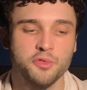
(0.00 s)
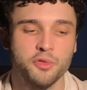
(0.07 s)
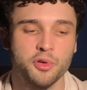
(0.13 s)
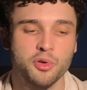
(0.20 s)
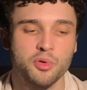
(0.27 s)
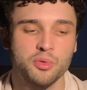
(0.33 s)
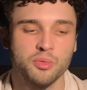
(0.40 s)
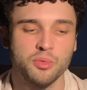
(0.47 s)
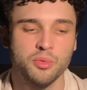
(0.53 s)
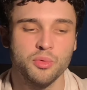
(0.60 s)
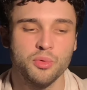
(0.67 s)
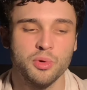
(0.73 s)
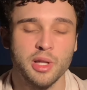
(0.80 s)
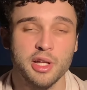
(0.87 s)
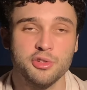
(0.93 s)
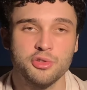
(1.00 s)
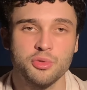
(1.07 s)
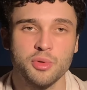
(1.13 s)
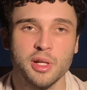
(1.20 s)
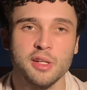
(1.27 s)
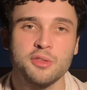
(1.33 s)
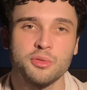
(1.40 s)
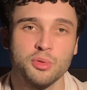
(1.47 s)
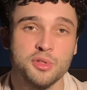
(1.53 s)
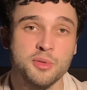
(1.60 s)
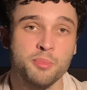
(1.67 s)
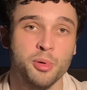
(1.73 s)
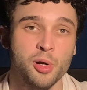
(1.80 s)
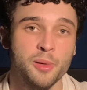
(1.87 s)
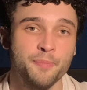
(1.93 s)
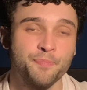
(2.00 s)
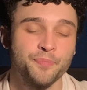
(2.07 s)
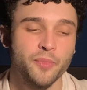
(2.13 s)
foi com o Letchware S12 Pro.